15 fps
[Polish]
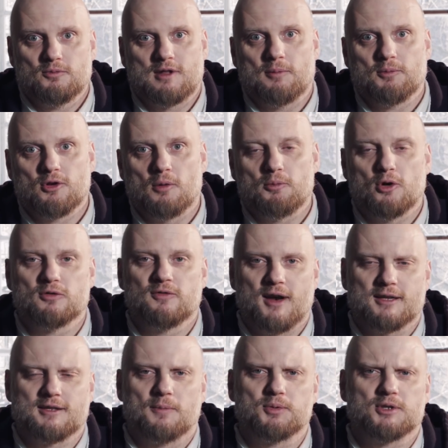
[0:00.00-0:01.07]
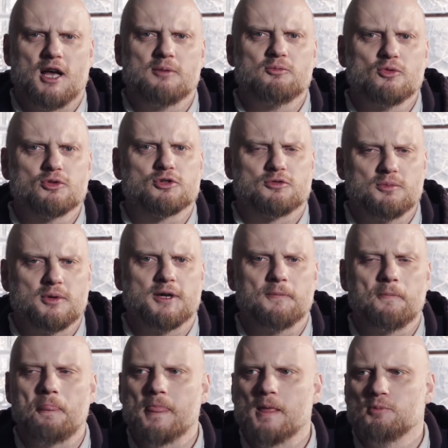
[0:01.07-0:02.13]
tam Hiob odwraca psalm ósmy,
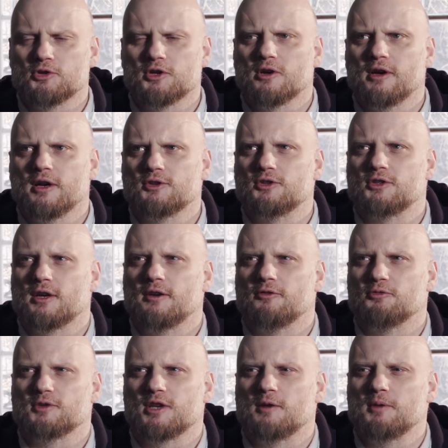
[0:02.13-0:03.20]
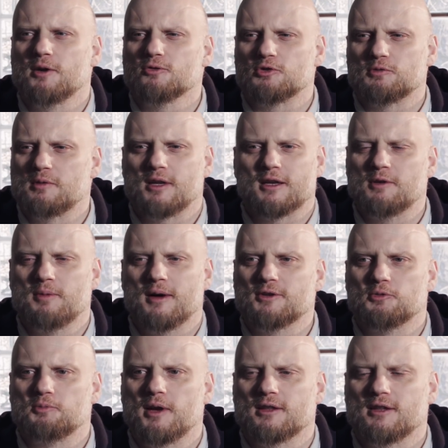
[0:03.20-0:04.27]
może kojarzycie, w psalmie ósmym taki
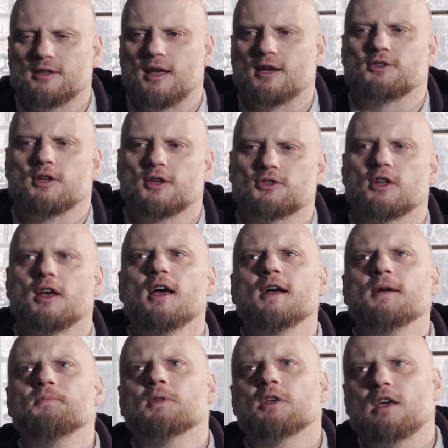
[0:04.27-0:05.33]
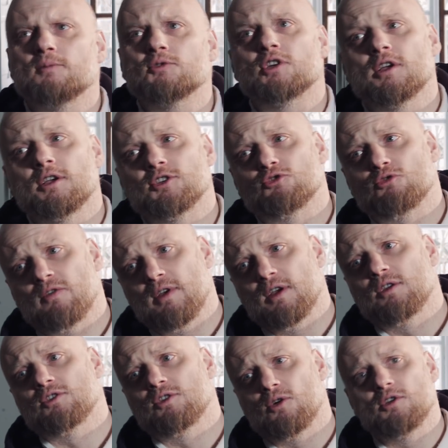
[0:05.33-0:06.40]
bardzo piękny tekst jest. Kimże jest
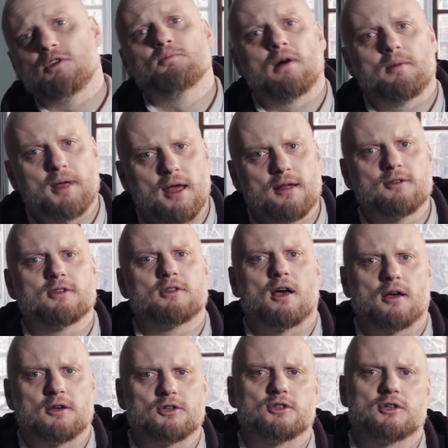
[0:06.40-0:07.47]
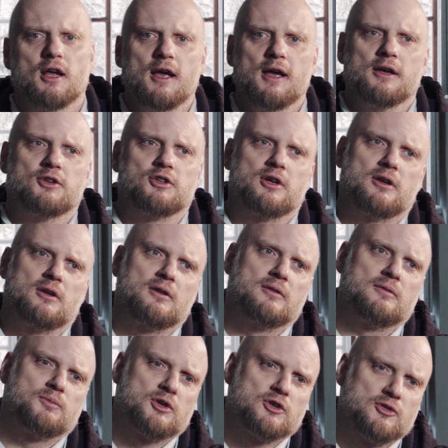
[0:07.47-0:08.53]
człowiek, że o nim pamiętasz, że
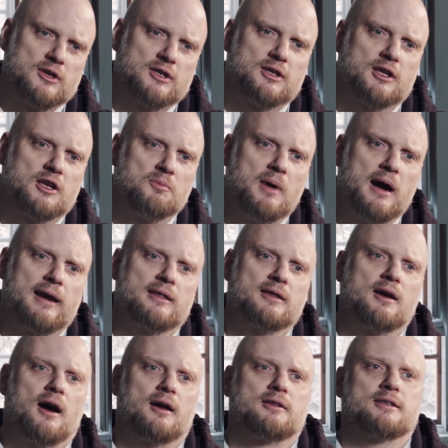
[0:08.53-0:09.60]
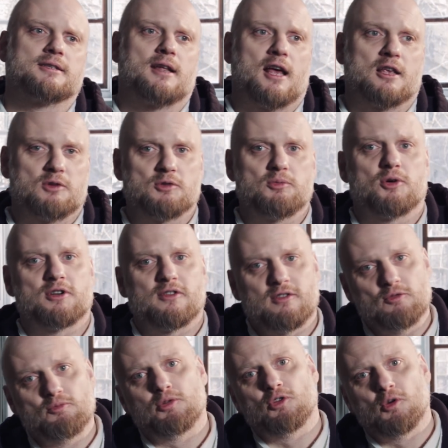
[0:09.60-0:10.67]
przecież on jest taki marny, a ty znalazłeś Boże w
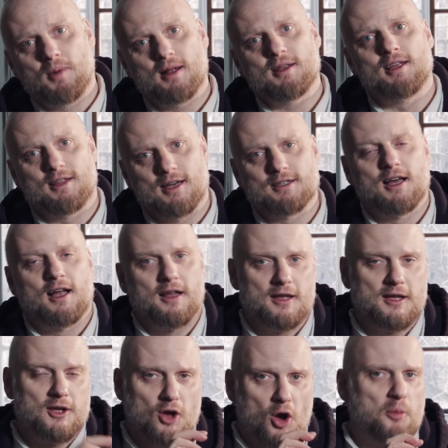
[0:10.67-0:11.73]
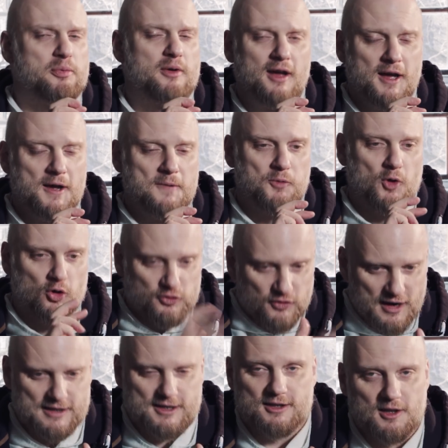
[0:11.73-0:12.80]
nim upodobanie i tak dalej. I Hiob
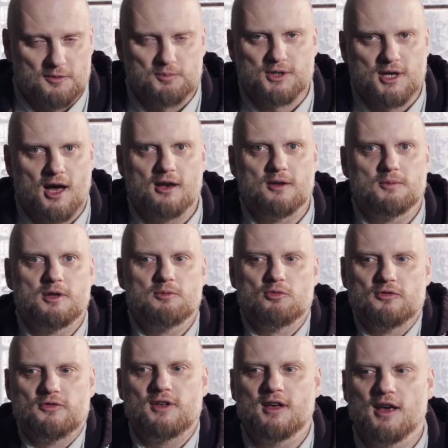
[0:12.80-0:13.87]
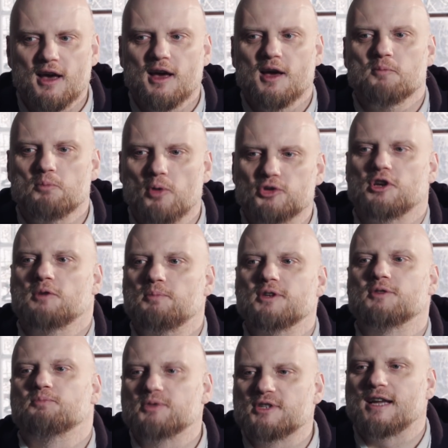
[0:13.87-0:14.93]
odwraca ten psalm i mówi, może
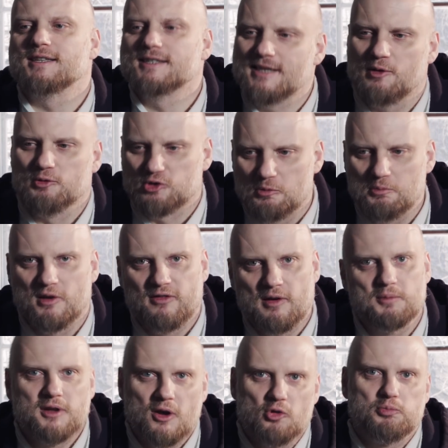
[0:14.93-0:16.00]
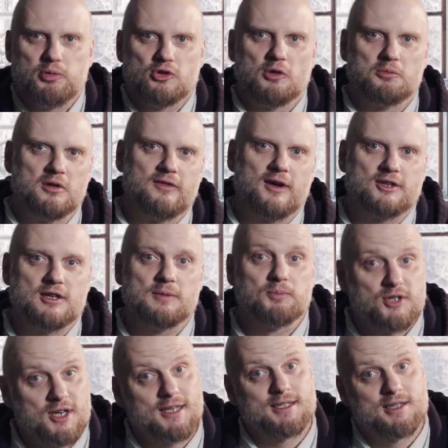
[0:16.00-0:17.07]
byś przestał sobie we mnie upodobywać i
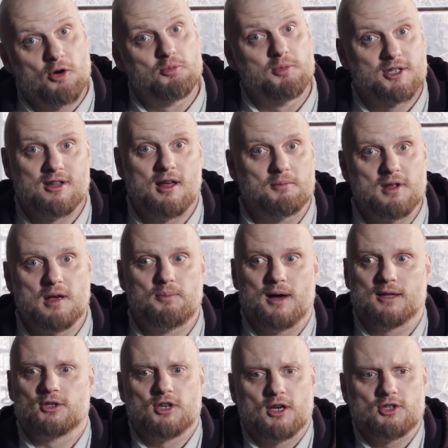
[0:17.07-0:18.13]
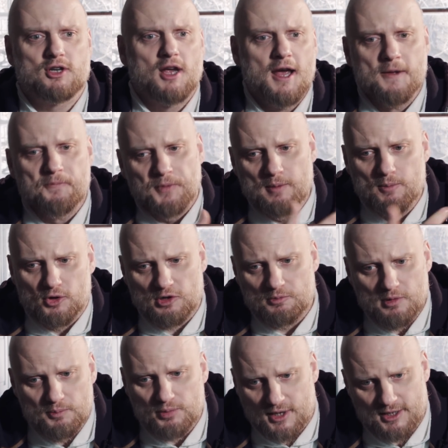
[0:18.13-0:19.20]
przestał byś na mnie patrzeć, i może
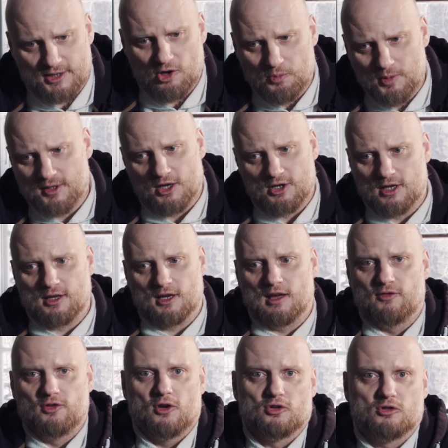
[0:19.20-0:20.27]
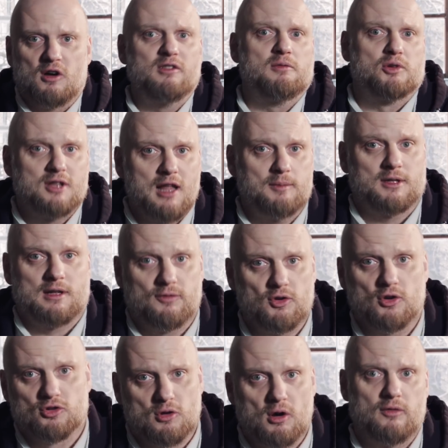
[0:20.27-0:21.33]
bym przestał być dla ciebie taki wyjątkowy, bo dla mnie ta
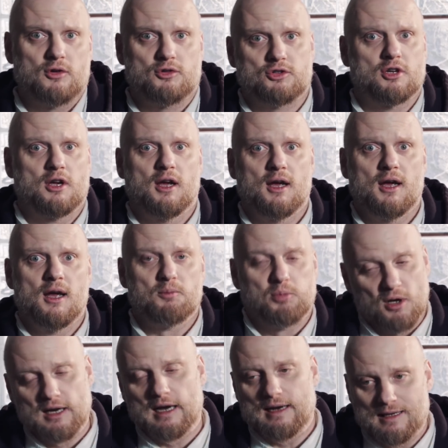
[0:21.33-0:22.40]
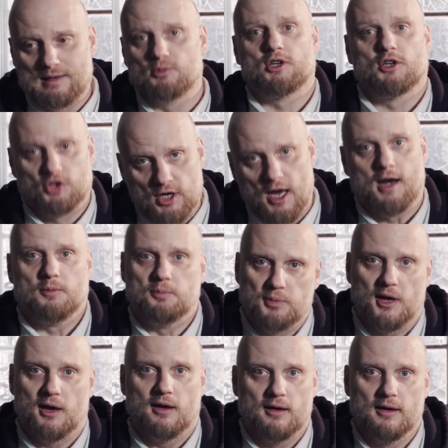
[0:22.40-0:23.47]
wyjątkowość polega na tym, że
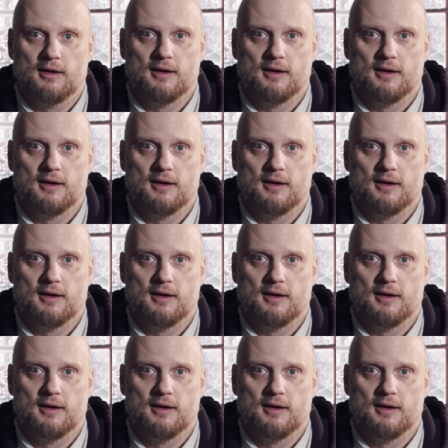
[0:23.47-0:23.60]
cierpię.